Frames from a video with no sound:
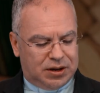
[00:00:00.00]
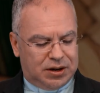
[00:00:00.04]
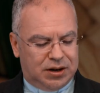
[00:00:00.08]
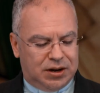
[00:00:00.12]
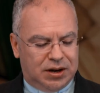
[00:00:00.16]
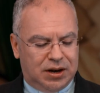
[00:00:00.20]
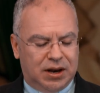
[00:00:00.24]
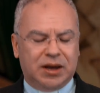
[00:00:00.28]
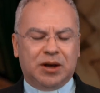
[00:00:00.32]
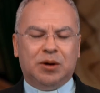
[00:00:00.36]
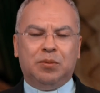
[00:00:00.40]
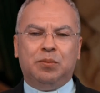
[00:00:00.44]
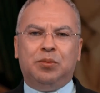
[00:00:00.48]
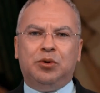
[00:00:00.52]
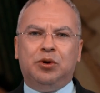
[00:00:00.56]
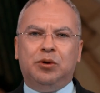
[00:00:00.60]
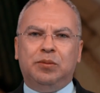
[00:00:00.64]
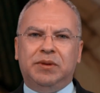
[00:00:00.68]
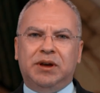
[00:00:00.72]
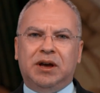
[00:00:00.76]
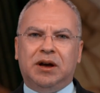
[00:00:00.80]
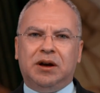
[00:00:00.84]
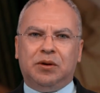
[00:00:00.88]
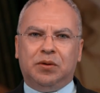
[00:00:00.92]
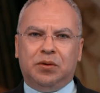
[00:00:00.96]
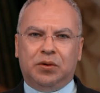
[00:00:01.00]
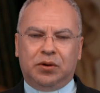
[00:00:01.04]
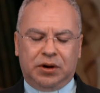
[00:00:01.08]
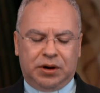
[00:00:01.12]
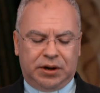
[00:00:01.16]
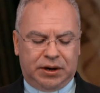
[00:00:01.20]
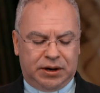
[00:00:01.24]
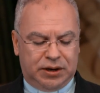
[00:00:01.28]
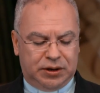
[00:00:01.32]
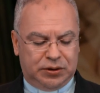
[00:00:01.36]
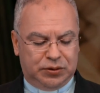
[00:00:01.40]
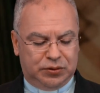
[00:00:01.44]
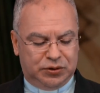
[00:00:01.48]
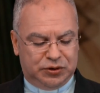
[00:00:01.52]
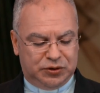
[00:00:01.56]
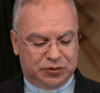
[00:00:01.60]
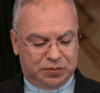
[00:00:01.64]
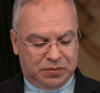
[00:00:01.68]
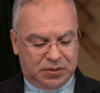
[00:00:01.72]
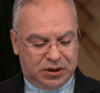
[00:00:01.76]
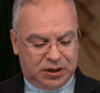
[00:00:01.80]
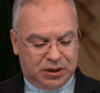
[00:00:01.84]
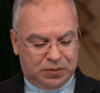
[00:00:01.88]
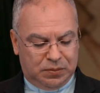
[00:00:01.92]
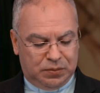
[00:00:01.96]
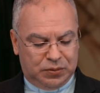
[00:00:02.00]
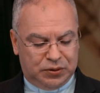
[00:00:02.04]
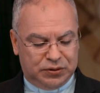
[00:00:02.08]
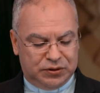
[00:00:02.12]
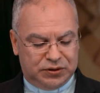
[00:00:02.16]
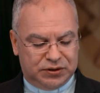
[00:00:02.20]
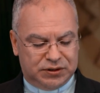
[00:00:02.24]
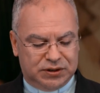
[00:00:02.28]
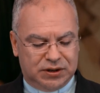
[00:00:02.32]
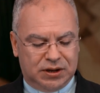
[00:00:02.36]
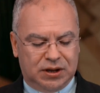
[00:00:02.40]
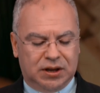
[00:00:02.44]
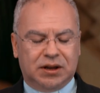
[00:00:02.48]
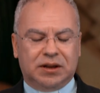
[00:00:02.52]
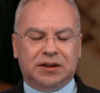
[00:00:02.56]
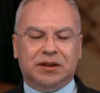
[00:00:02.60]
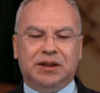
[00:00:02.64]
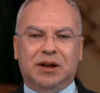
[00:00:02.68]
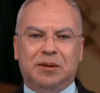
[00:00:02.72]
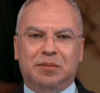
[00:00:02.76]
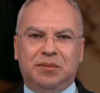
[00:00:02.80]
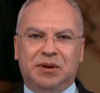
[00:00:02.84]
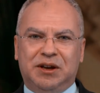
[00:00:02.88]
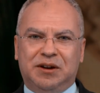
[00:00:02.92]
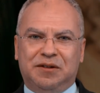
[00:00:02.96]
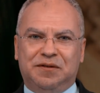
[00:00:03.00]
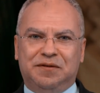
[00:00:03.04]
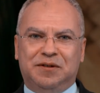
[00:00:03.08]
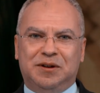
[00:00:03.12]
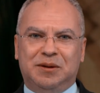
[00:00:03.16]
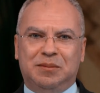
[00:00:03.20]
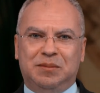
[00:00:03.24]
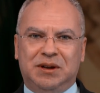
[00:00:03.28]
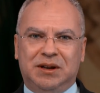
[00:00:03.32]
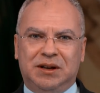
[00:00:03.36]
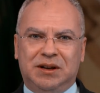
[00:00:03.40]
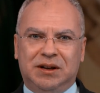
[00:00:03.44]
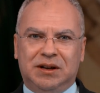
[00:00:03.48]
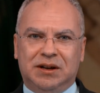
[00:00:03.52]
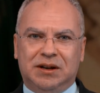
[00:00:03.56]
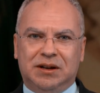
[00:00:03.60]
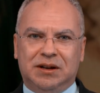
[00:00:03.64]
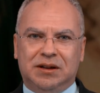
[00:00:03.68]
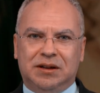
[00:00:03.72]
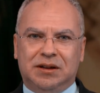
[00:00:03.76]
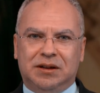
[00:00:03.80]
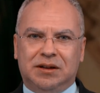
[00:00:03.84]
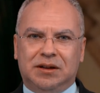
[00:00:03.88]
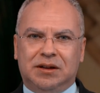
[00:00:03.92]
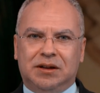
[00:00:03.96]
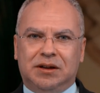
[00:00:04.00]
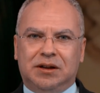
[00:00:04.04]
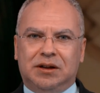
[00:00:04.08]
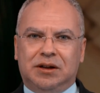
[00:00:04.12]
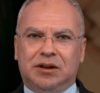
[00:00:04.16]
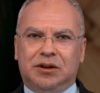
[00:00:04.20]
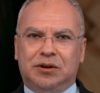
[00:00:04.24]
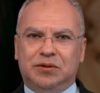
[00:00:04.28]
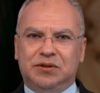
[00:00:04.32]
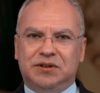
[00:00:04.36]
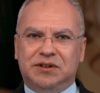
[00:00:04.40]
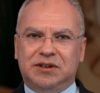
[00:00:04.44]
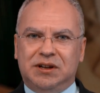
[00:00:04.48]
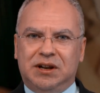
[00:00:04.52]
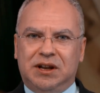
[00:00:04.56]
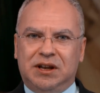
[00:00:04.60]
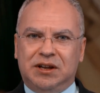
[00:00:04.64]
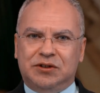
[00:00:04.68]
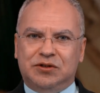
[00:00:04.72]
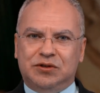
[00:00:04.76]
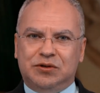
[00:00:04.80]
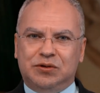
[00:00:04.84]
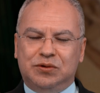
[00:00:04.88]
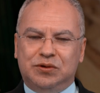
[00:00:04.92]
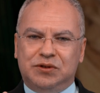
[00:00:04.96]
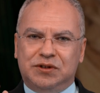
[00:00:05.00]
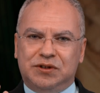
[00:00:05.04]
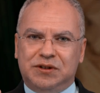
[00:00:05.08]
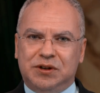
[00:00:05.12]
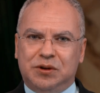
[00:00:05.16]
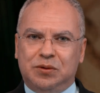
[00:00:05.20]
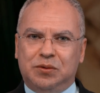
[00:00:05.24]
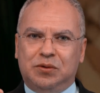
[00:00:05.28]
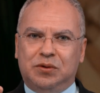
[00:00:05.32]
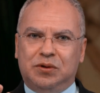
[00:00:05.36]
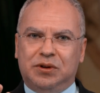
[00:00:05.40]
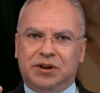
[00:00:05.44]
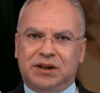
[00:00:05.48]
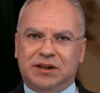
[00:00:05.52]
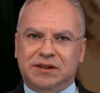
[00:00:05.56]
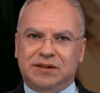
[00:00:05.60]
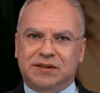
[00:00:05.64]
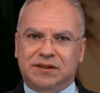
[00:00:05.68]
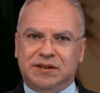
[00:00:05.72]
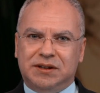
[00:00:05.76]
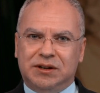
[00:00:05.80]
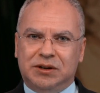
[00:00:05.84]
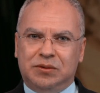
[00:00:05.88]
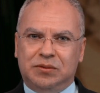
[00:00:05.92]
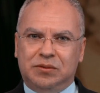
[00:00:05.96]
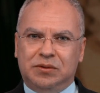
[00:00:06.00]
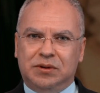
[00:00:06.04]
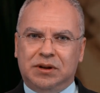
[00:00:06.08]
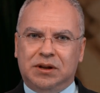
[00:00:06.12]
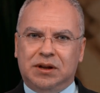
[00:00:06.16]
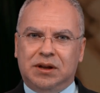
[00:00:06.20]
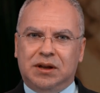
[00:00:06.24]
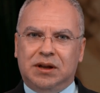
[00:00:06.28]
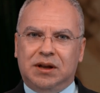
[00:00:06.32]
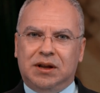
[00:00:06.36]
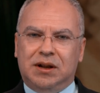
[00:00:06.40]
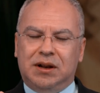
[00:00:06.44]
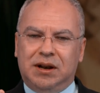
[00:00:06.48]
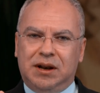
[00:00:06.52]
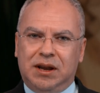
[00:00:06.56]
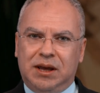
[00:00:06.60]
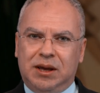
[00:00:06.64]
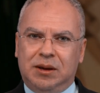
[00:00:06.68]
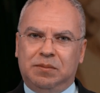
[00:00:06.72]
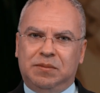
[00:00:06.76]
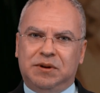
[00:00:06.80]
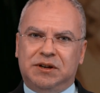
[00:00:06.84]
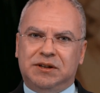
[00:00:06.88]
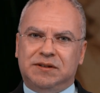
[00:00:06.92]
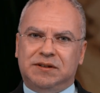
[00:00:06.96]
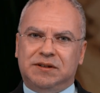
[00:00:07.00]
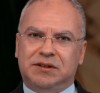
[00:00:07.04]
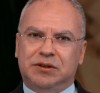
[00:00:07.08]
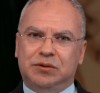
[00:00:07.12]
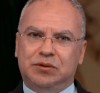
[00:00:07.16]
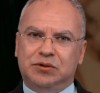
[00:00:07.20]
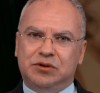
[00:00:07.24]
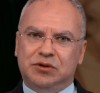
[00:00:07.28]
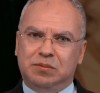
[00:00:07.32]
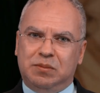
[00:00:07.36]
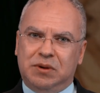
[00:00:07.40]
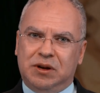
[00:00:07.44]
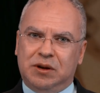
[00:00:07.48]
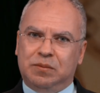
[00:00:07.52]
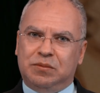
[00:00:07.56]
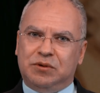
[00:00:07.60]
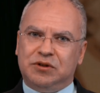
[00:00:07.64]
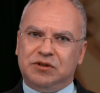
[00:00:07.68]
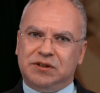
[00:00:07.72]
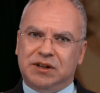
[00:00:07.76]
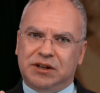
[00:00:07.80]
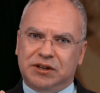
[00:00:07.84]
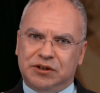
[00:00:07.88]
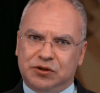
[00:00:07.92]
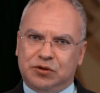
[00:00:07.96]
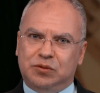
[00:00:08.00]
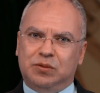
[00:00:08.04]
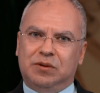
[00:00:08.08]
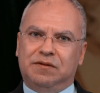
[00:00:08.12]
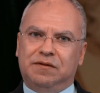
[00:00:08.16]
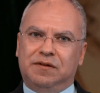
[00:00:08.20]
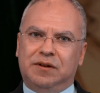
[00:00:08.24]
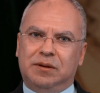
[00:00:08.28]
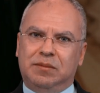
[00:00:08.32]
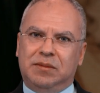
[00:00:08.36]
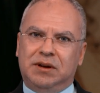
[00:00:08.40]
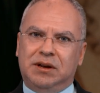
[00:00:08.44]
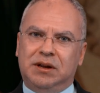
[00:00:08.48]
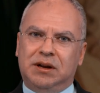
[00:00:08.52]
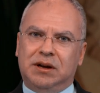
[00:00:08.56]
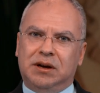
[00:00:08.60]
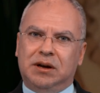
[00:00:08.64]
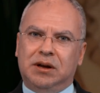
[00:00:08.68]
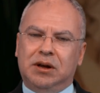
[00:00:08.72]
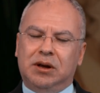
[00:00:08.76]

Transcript: Lembro-me agora dos membros da minha família. No silêncio do seu coração, lembre-se dos membros da sua família